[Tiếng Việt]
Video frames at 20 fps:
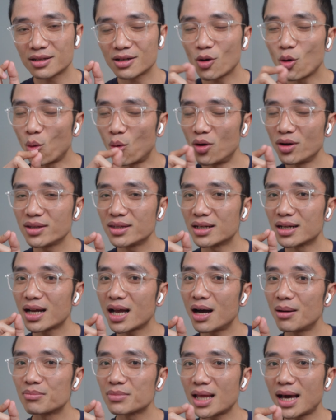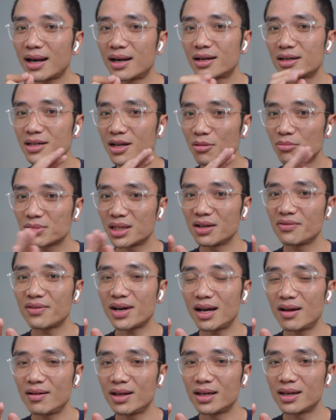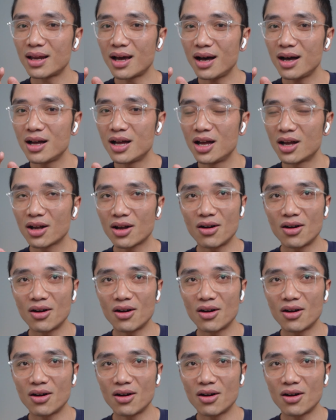của những cái âm thanh trong tiếng violin đó